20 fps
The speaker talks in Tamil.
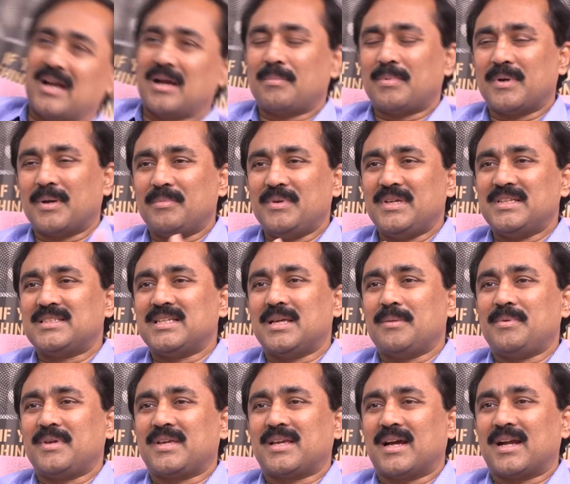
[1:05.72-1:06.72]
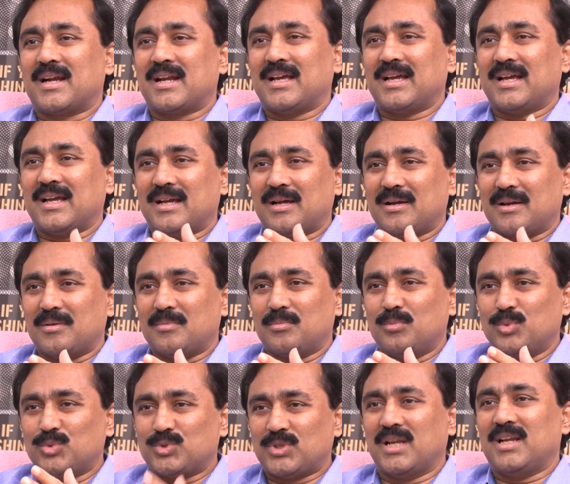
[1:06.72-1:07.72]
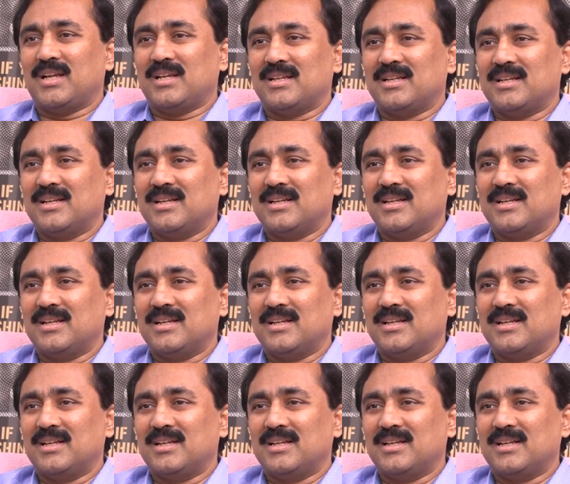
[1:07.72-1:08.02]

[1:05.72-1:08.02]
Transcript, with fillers: அப்போ பிஜேபிக்கான முதல்